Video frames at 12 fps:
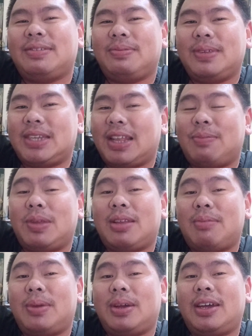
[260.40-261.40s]
Bisa
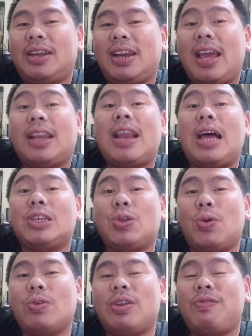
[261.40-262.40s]
teman-teman lihat
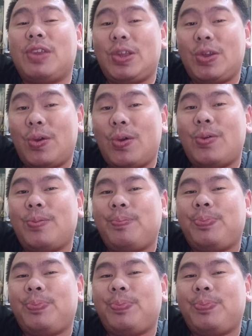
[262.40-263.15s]
langsung di video,